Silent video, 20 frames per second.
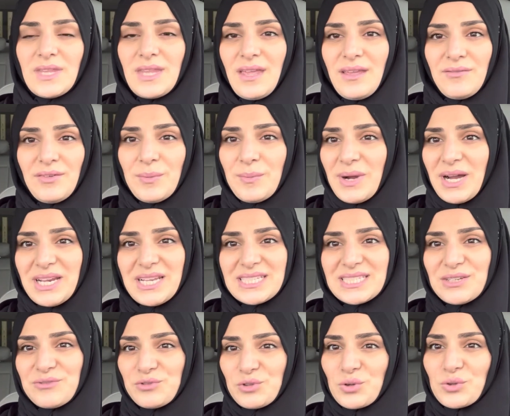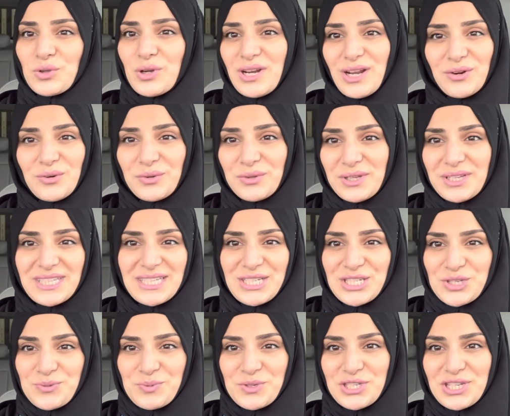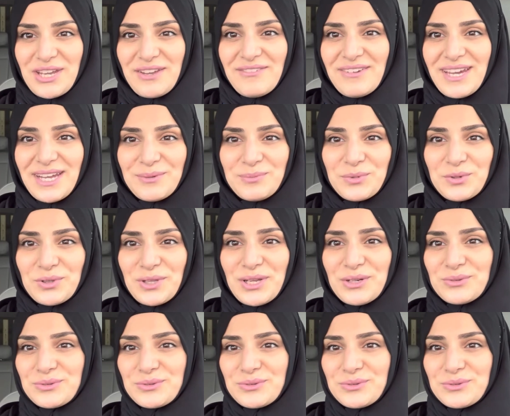Ve maalesef doktorlar ona da hiçbir şey vermiyorlar.